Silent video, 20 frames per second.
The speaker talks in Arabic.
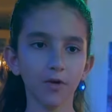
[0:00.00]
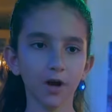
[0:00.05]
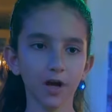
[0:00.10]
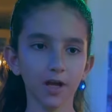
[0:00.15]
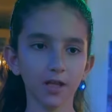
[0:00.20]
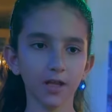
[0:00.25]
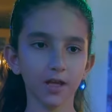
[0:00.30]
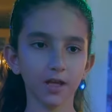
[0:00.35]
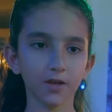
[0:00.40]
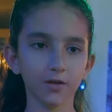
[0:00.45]

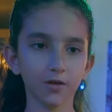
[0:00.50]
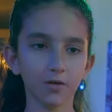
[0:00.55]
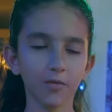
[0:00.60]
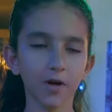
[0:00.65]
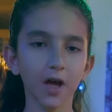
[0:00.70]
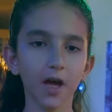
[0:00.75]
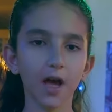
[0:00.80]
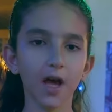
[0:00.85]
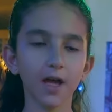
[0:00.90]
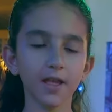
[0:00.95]
عليكم
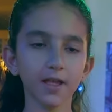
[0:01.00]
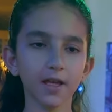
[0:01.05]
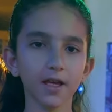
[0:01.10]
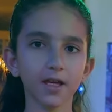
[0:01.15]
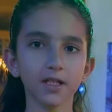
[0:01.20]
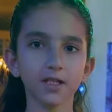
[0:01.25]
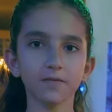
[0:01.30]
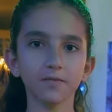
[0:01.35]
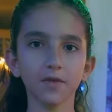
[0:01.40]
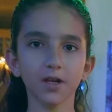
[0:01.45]
أنا
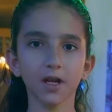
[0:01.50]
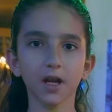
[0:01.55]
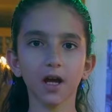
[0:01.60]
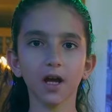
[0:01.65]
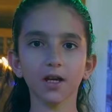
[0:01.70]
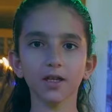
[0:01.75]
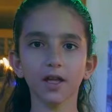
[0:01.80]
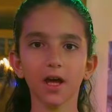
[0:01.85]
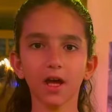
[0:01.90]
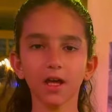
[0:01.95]
اسمي
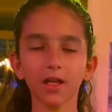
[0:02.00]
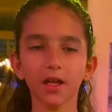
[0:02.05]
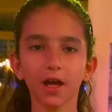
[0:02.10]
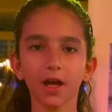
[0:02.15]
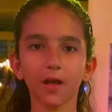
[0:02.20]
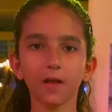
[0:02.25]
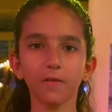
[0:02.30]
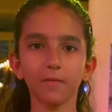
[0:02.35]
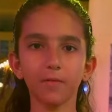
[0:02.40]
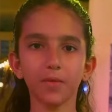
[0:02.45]
رغد علي
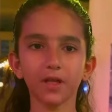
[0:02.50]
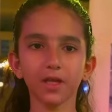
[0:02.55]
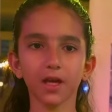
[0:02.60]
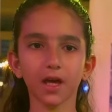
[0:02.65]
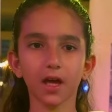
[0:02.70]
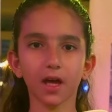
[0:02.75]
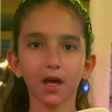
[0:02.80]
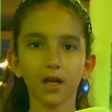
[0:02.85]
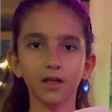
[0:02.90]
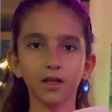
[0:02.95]
خلف بني
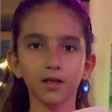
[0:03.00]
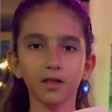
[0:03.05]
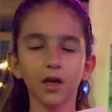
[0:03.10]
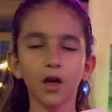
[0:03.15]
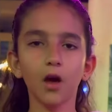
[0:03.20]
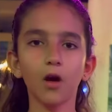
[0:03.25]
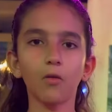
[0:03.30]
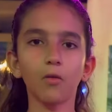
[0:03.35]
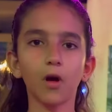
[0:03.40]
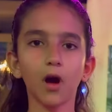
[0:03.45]
خالد
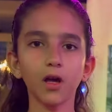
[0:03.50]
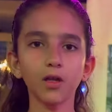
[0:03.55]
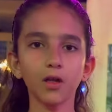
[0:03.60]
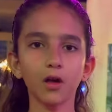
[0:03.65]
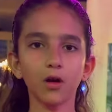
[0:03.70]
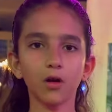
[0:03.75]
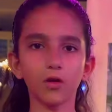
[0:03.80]
وأنا